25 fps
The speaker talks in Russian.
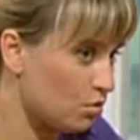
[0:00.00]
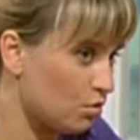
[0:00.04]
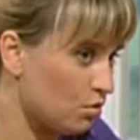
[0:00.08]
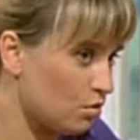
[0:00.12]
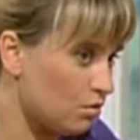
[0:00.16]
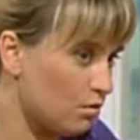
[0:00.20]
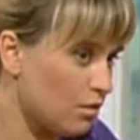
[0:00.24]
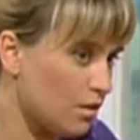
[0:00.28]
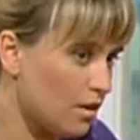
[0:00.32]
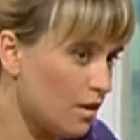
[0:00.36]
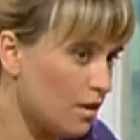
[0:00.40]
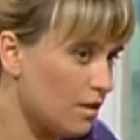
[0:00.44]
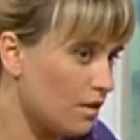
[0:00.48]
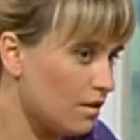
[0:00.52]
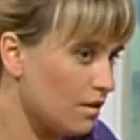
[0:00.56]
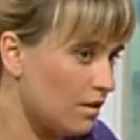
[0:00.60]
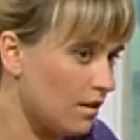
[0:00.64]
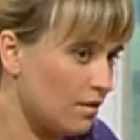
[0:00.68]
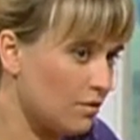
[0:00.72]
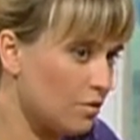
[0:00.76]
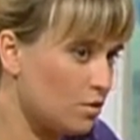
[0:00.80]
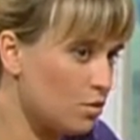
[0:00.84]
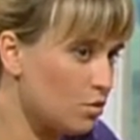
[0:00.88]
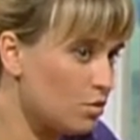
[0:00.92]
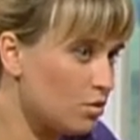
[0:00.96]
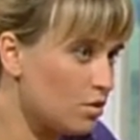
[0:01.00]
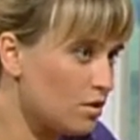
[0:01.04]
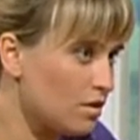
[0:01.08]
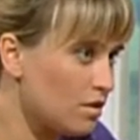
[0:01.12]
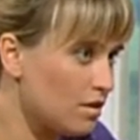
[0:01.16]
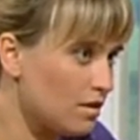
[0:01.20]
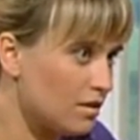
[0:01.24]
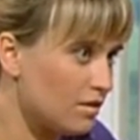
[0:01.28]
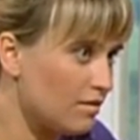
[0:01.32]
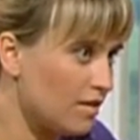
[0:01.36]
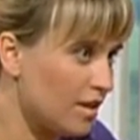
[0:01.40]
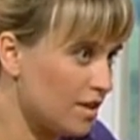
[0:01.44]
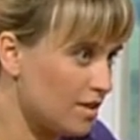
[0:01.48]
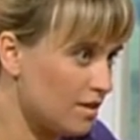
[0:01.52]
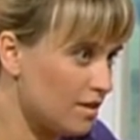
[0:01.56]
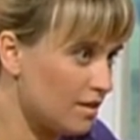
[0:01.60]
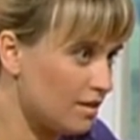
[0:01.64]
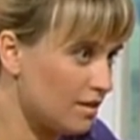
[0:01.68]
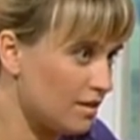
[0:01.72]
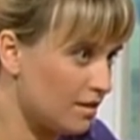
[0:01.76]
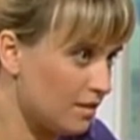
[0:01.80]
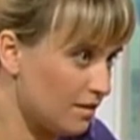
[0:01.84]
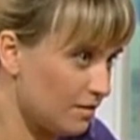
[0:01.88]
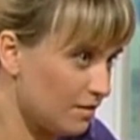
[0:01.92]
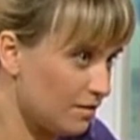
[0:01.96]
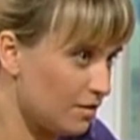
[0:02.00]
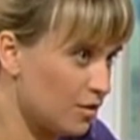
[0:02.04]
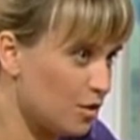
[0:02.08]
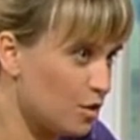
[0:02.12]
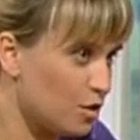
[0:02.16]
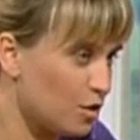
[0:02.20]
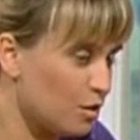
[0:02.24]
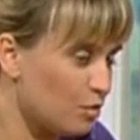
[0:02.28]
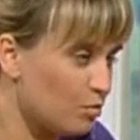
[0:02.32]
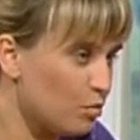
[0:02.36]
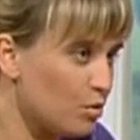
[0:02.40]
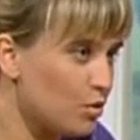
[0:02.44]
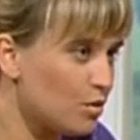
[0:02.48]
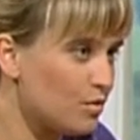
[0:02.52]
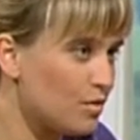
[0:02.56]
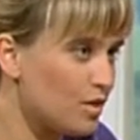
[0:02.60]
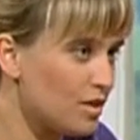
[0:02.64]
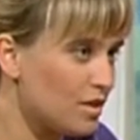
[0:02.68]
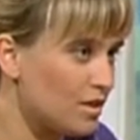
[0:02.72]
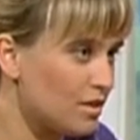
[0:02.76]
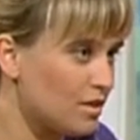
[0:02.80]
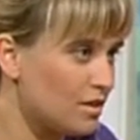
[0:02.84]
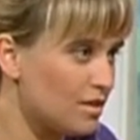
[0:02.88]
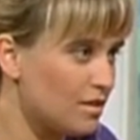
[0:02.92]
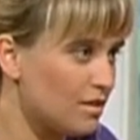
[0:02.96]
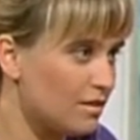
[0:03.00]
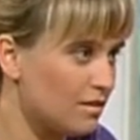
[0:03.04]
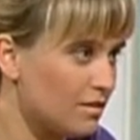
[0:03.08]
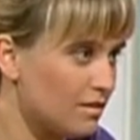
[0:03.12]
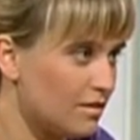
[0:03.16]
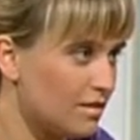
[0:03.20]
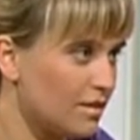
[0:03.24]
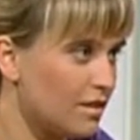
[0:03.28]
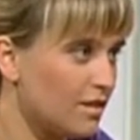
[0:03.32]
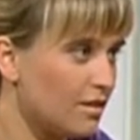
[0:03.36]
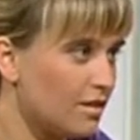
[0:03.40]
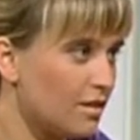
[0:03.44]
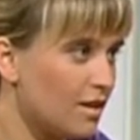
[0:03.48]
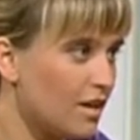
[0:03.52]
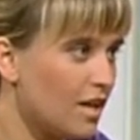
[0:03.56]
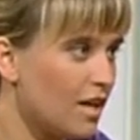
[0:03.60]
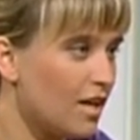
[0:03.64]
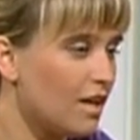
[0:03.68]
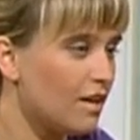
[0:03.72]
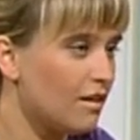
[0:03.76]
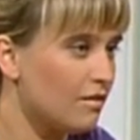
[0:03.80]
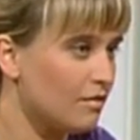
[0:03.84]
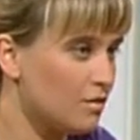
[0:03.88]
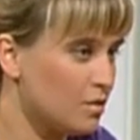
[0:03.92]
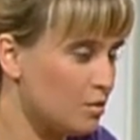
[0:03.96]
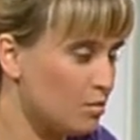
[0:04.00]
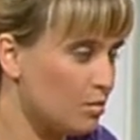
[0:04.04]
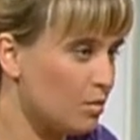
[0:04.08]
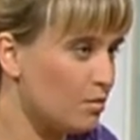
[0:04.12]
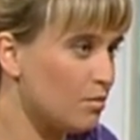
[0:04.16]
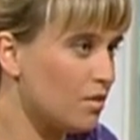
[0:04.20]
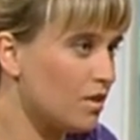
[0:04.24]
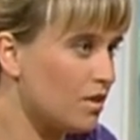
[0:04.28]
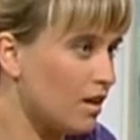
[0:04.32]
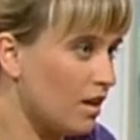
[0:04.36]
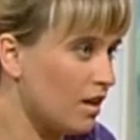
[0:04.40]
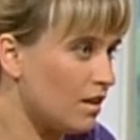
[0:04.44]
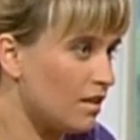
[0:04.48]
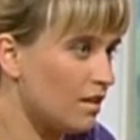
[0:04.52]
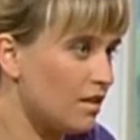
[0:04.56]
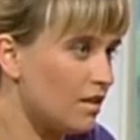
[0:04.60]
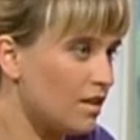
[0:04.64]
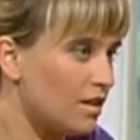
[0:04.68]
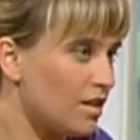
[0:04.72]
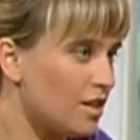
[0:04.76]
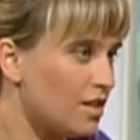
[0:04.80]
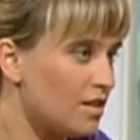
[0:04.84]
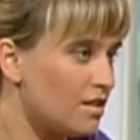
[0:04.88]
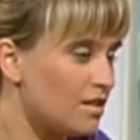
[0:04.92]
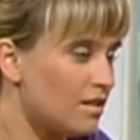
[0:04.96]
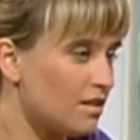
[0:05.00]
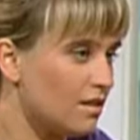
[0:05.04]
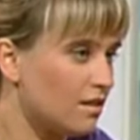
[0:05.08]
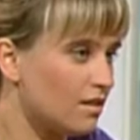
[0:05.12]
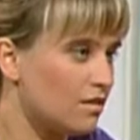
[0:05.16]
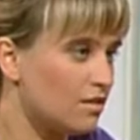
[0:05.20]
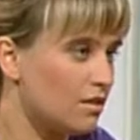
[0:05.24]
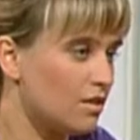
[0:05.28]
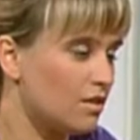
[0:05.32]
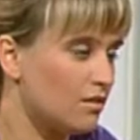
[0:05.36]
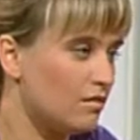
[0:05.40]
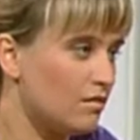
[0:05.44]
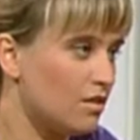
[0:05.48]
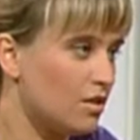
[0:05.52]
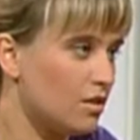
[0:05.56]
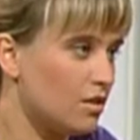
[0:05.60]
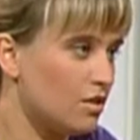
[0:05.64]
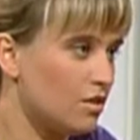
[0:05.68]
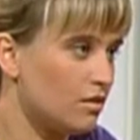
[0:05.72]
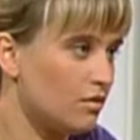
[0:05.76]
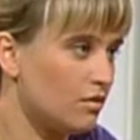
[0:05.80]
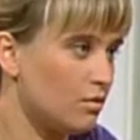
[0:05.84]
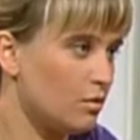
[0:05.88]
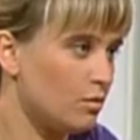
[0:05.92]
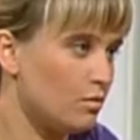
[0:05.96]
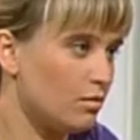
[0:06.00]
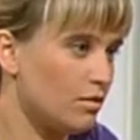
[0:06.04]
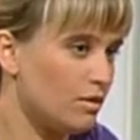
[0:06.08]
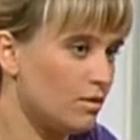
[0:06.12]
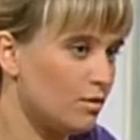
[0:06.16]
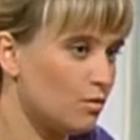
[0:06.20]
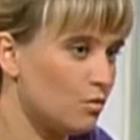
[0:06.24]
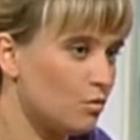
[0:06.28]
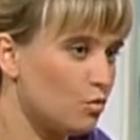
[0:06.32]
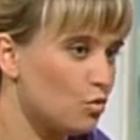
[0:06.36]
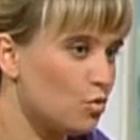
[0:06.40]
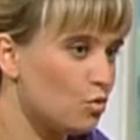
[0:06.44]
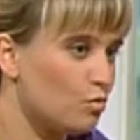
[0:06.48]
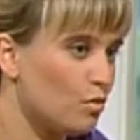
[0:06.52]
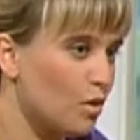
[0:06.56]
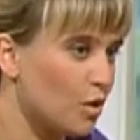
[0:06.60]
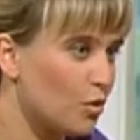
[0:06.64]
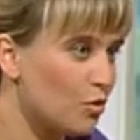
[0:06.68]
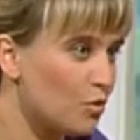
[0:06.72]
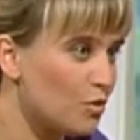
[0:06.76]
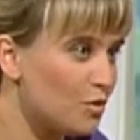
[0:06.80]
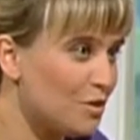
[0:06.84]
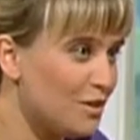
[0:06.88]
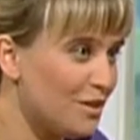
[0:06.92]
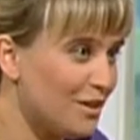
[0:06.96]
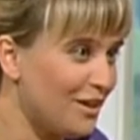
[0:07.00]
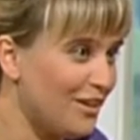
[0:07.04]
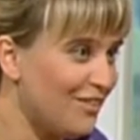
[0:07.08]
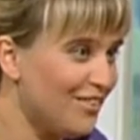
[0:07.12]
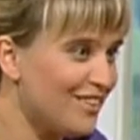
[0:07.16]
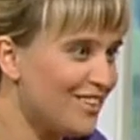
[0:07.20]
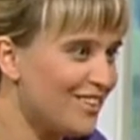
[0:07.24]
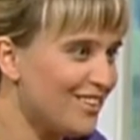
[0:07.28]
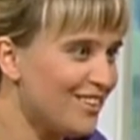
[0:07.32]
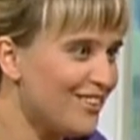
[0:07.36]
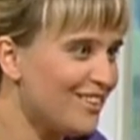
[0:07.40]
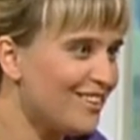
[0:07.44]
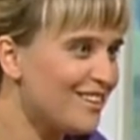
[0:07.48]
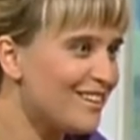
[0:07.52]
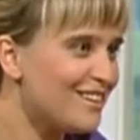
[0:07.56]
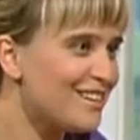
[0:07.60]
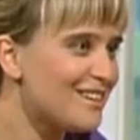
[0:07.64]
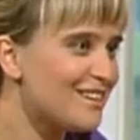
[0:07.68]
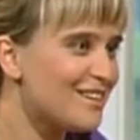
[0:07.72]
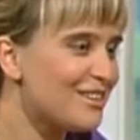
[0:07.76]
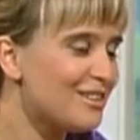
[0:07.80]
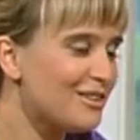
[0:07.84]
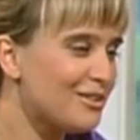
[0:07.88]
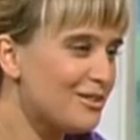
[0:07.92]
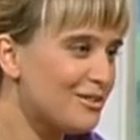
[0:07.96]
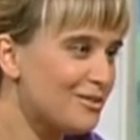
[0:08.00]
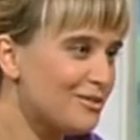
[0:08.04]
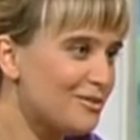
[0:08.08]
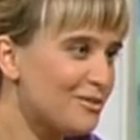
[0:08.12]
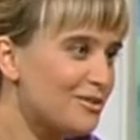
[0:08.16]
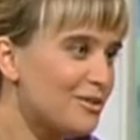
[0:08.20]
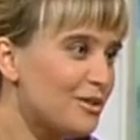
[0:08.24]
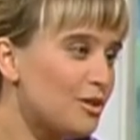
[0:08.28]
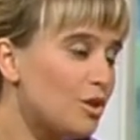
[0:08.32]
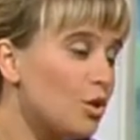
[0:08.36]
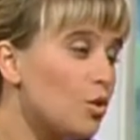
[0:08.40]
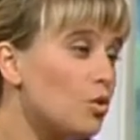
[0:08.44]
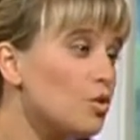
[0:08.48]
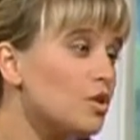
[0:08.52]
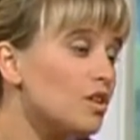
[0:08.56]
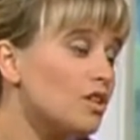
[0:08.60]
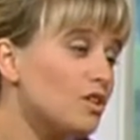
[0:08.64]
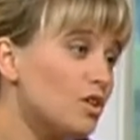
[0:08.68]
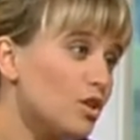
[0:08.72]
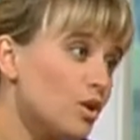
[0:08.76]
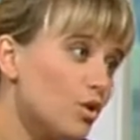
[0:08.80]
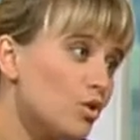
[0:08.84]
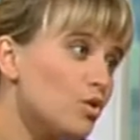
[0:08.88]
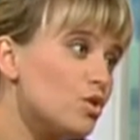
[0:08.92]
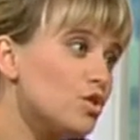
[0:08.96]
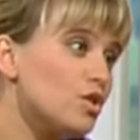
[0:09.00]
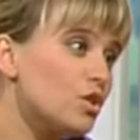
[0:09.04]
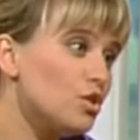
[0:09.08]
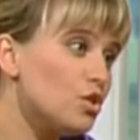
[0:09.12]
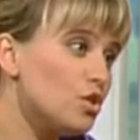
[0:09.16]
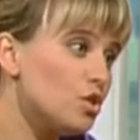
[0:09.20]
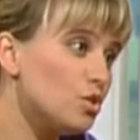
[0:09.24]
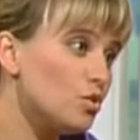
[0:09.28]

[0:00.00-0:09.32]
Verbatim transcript: что на всю жизнь хватит, и до сих пор в сердце и в воспоминаниях есть некоторые вещи, говорю, поэтому успокойся, говорю. Да, я ну, понимаю, вот, ну, что это ты ложное